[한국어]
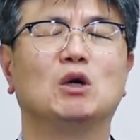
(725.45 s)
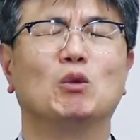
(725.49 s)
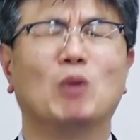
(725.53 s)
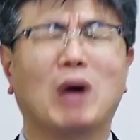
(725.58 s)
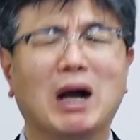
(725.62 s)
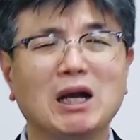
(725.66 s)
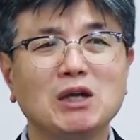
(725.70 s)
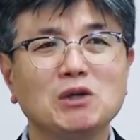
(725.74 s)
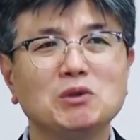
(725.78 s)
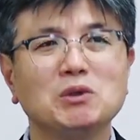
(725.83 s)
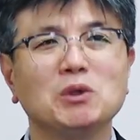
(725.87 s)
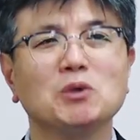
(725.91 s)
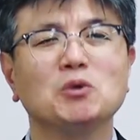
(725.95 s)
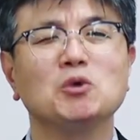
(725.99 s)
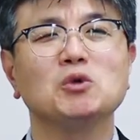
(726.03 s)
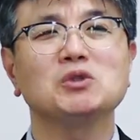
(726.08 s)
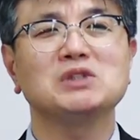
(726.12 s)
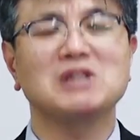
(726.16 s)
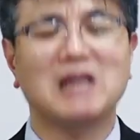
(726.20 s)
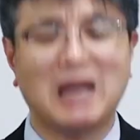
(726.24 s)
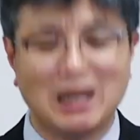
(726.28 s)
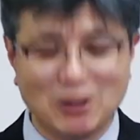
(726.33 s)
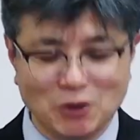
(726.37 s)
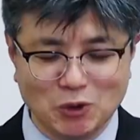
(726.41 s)
왕이 되고
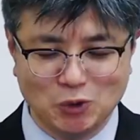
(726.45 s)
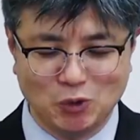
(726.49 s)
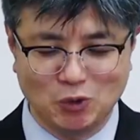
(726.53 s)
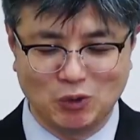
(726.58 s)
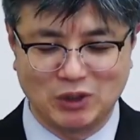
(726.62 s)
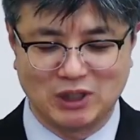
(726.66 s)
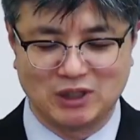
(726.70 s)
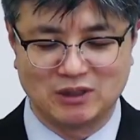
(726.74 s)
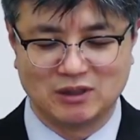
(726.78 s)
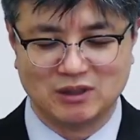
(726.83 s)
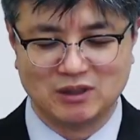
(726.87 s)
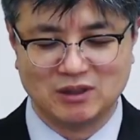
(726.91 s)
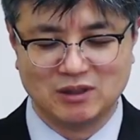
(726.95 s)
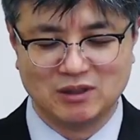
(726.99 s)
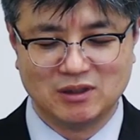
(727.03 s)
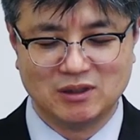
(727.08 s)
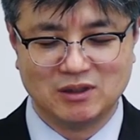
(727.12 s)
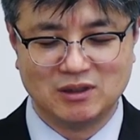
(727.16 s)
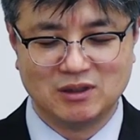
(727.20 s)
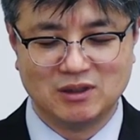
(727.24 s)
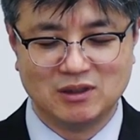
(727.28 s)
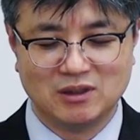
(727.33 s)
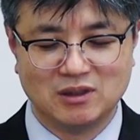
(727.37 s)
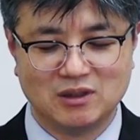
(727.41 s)
4년 동안
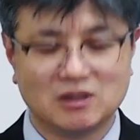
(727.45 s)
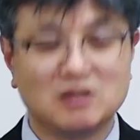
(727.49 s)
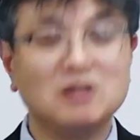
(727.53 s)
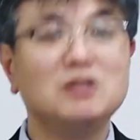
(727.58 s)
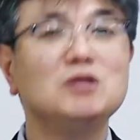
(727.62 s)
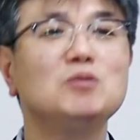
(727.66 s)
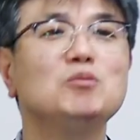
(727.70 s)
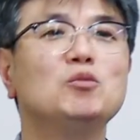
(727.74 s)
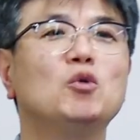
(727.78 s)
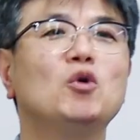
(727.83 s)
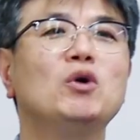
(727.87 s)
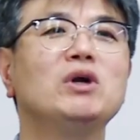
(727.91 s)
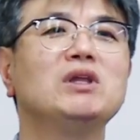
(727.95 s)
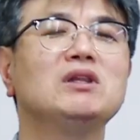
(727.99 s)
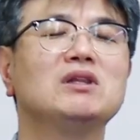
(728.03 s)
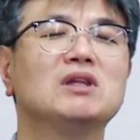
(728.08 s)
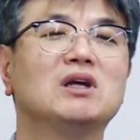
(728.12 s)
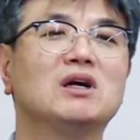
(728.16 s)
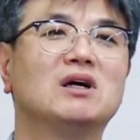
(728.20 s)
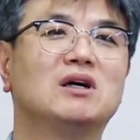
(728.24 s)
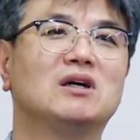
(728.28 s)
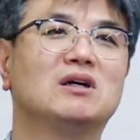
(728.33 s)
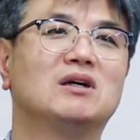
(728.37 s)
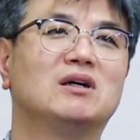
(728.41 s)
그럼 뭐
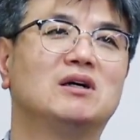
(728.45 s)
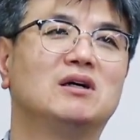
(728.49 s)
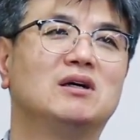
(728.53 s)
했나?